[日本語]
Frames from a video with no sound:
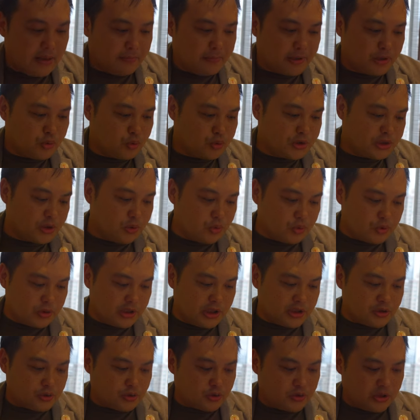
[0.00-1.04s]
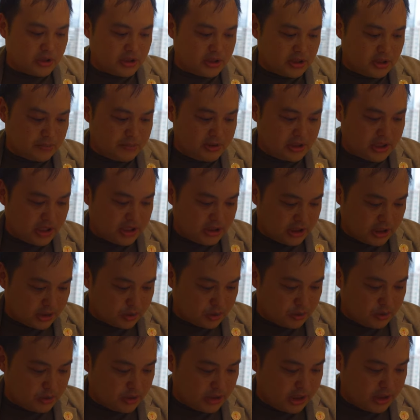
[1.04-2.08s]
まあ、後ほどね、ちょっと行ってみたいな
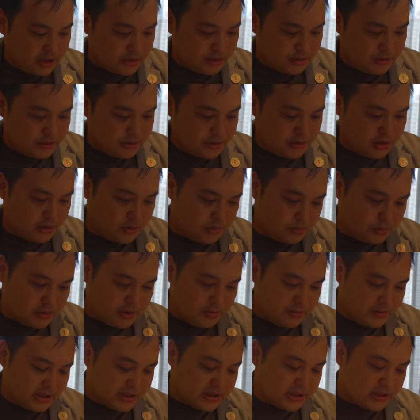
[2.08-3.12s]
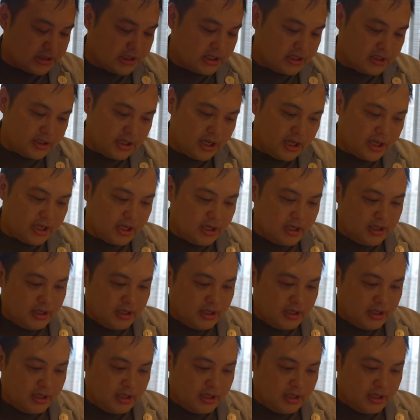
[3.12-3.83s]
というふうに思います。で、